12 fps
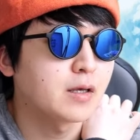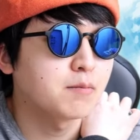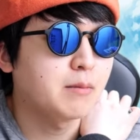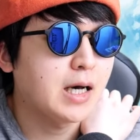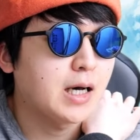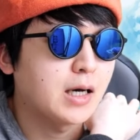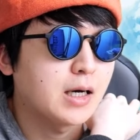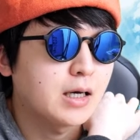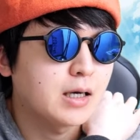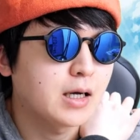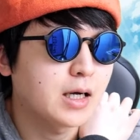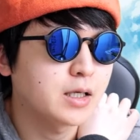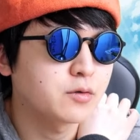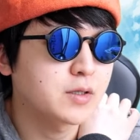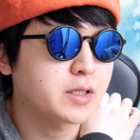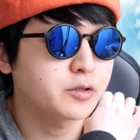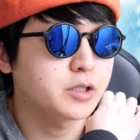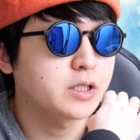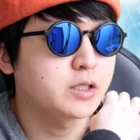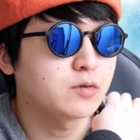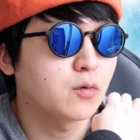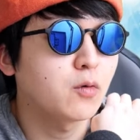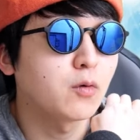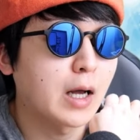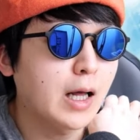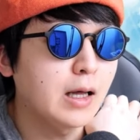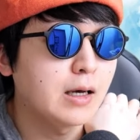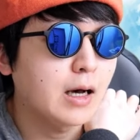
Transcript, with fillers: まああの私立の方が